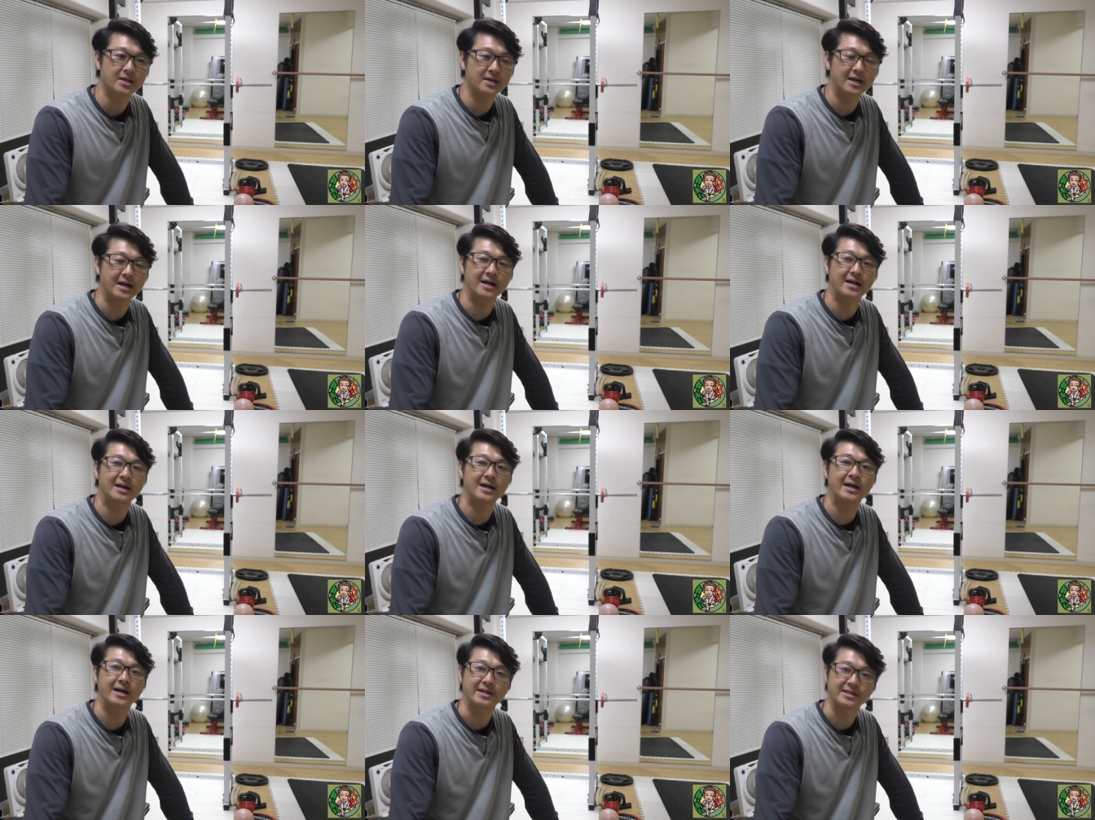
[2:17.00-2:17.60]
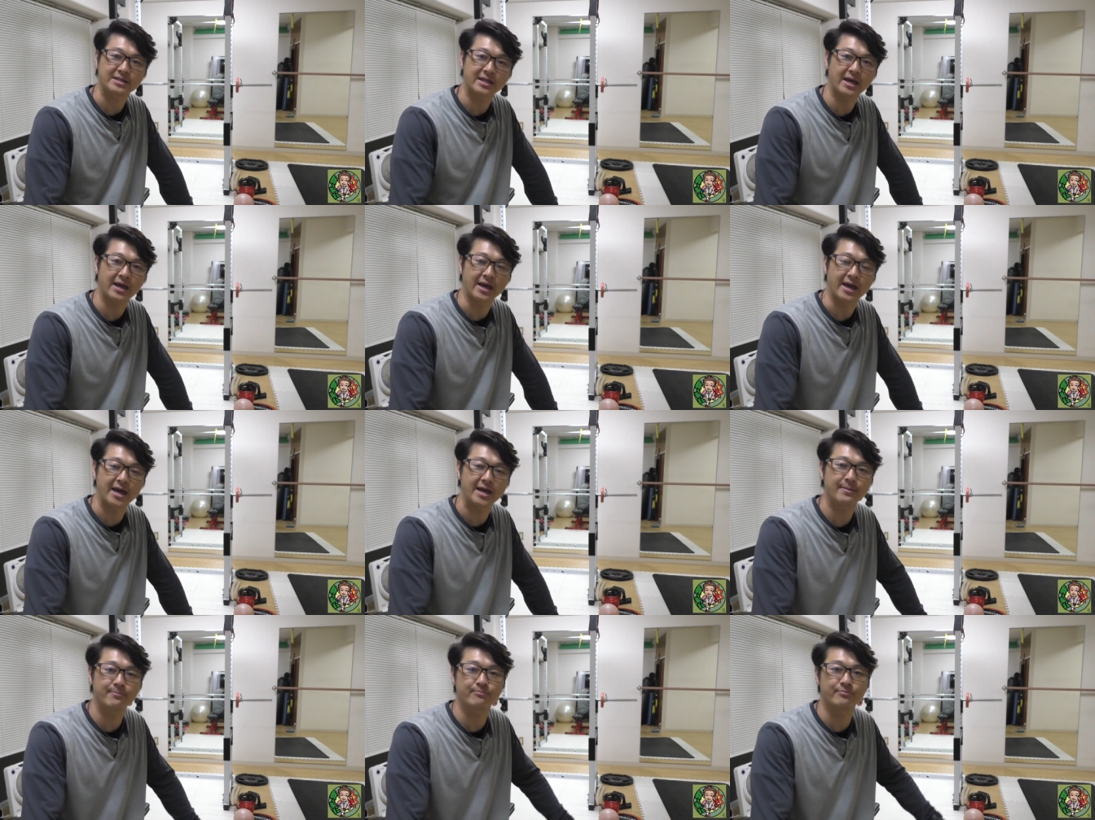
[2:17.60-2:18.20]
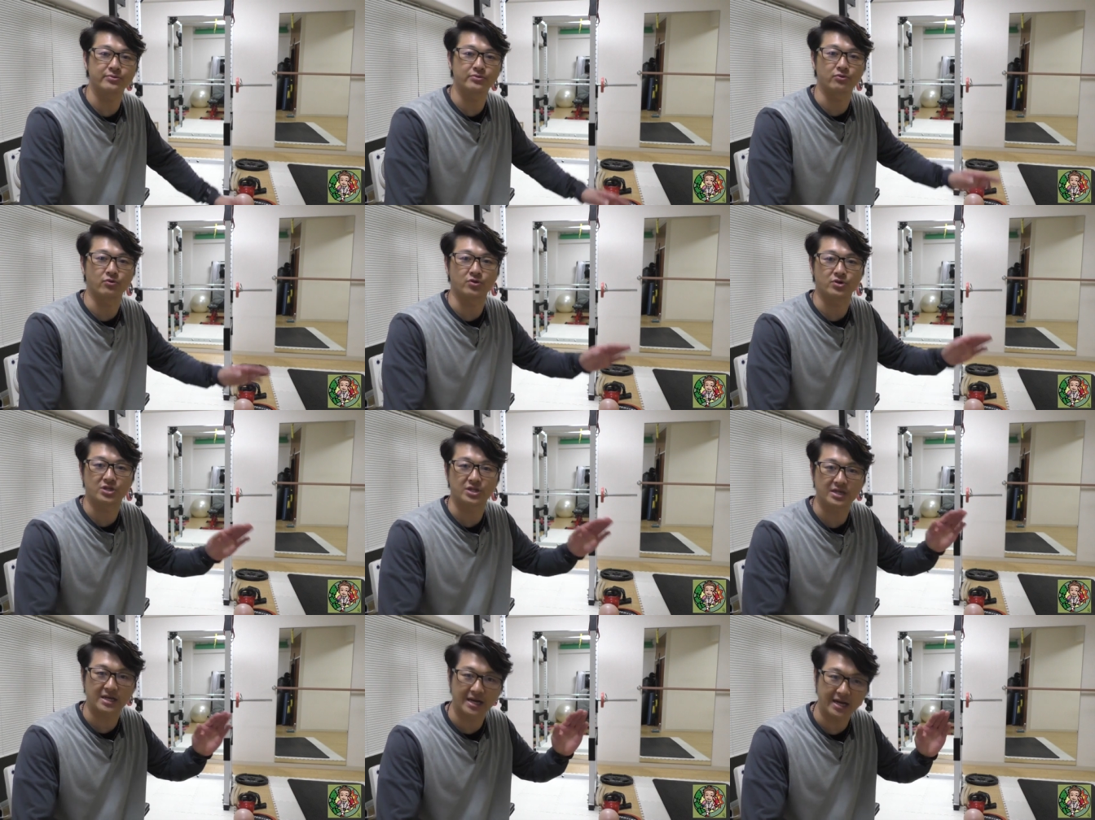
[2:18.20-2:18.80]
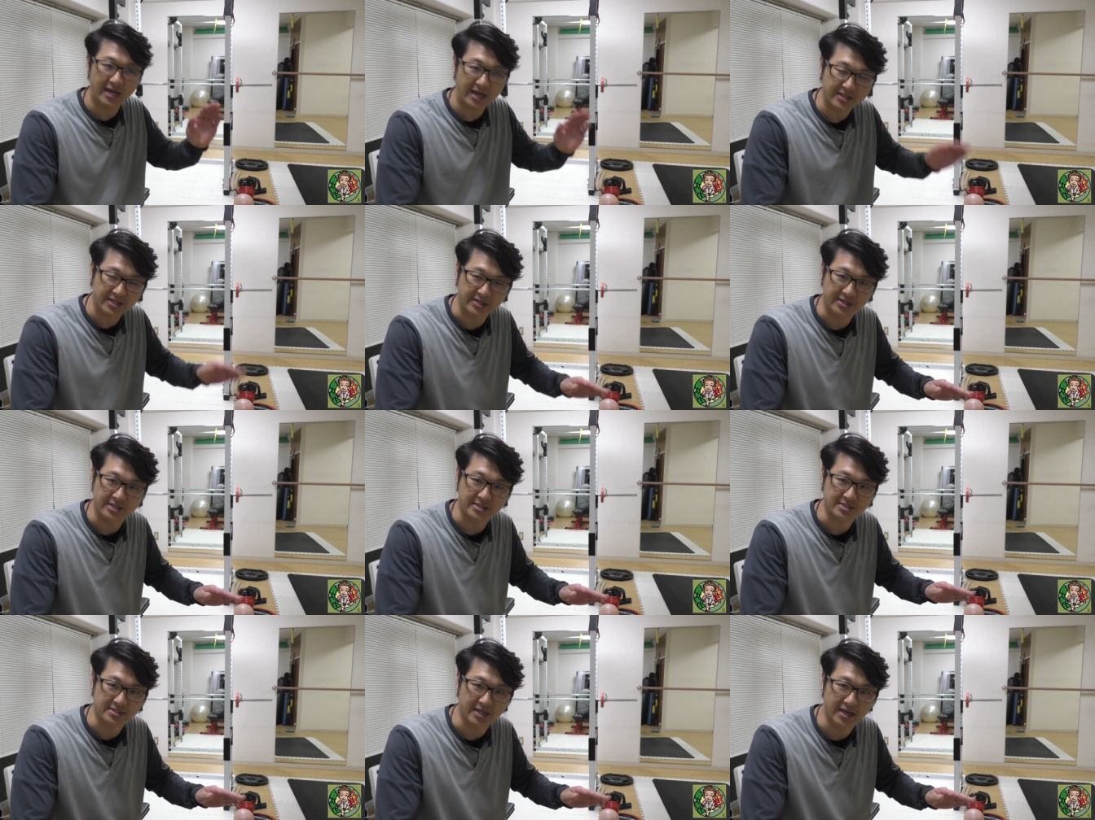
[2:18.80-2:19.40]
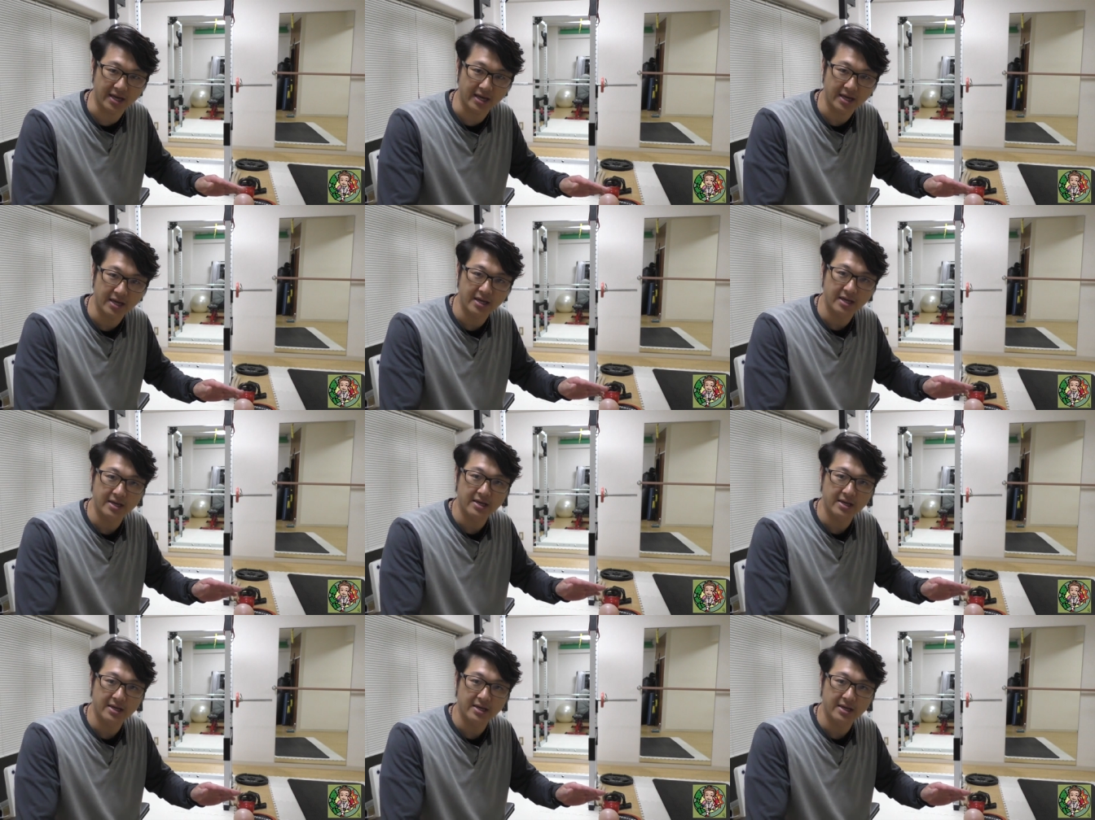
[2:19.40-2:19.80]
考えて塩分を控えてですね、